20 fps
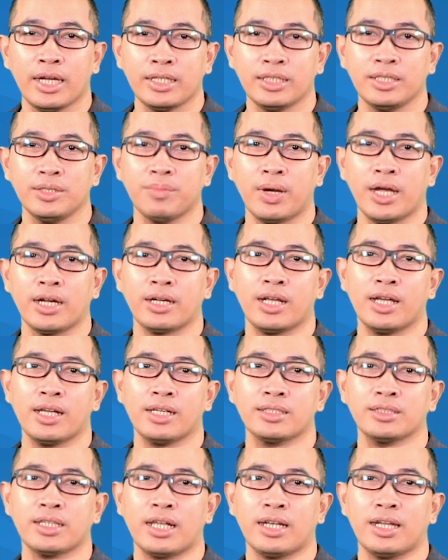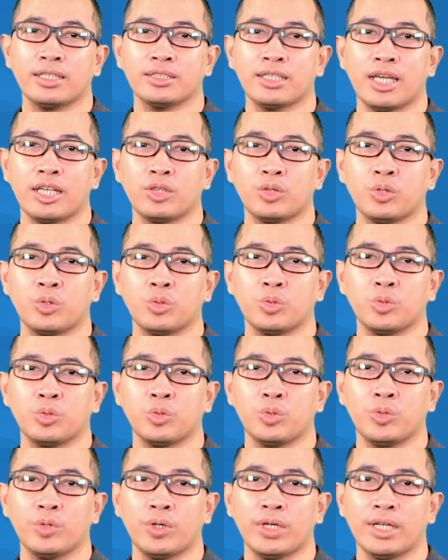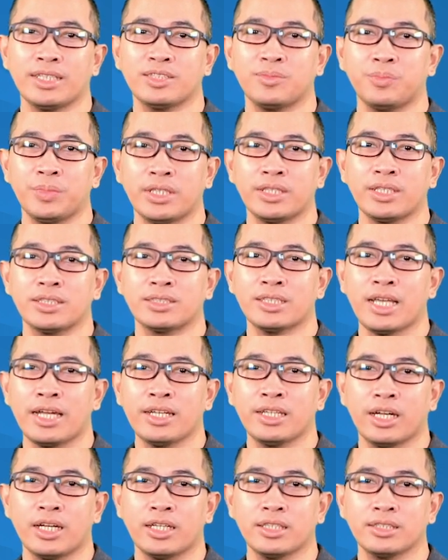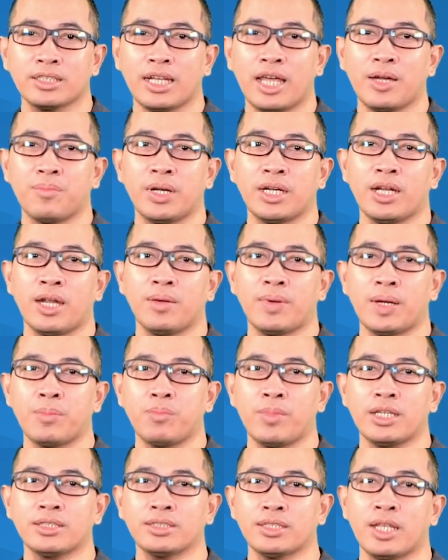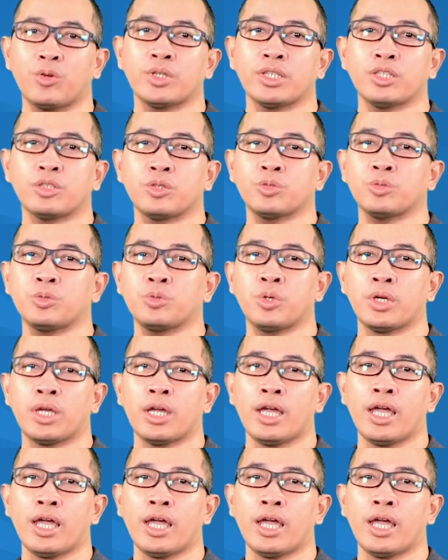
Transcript: di mana salah satu experience saya selama 18 tahun itu